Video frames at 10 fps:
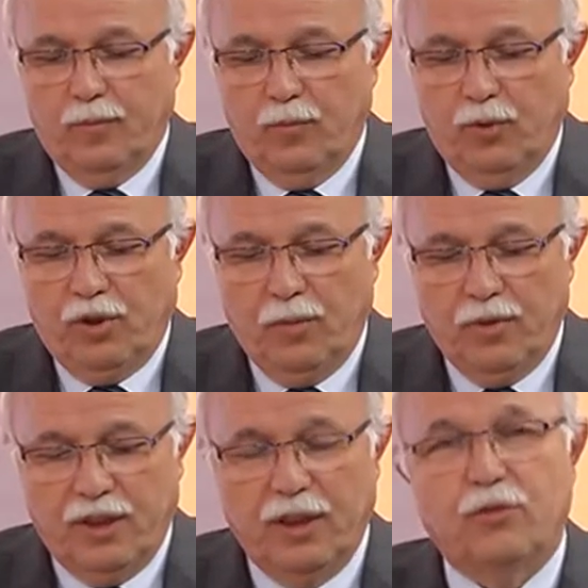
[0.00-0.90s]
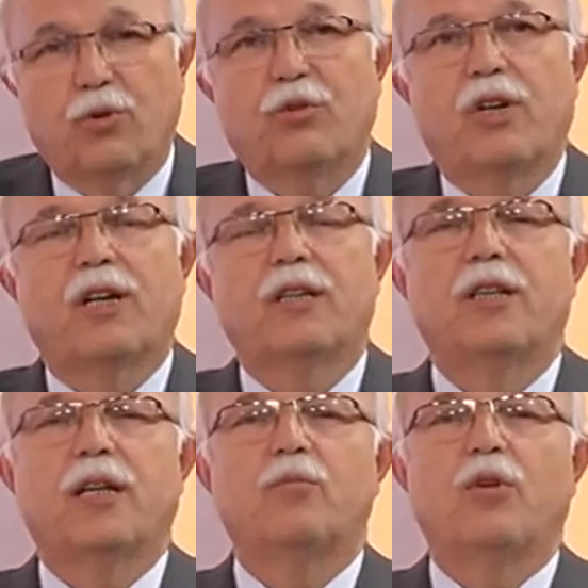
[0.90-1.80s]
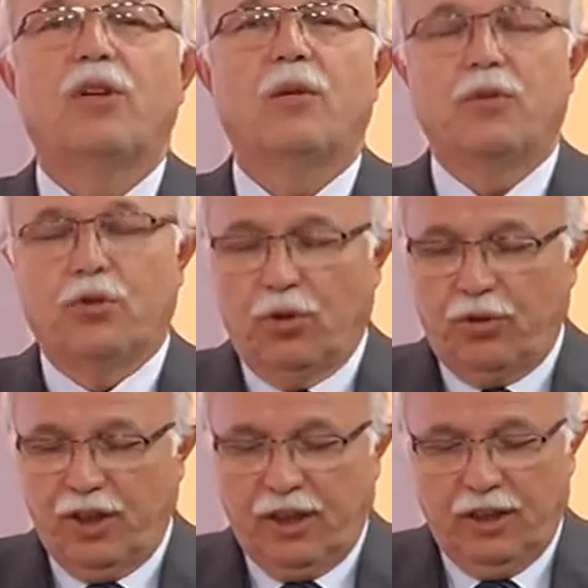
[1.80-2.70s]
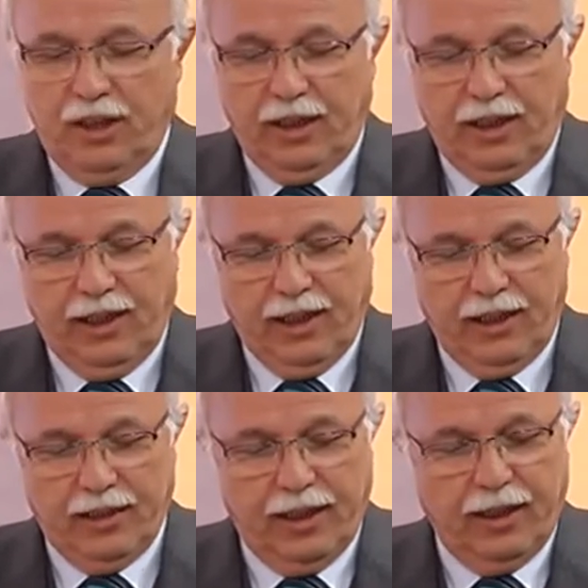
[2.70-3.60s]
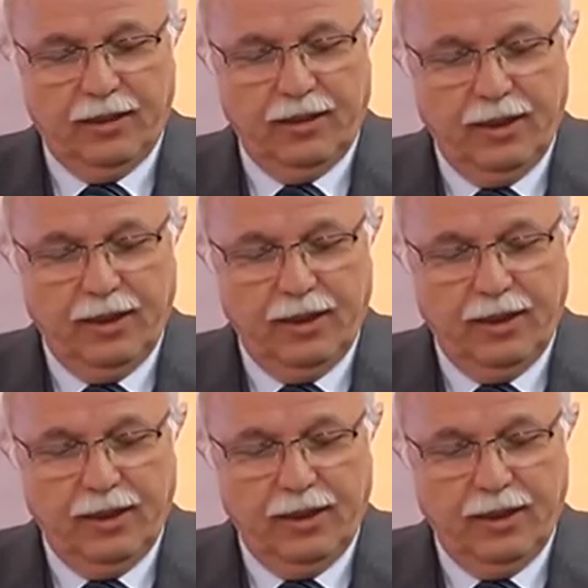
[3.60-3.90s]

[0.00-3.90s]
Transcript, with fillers: ülkemizi çok yakından, bölgemizi çok yakından ilgilendiren,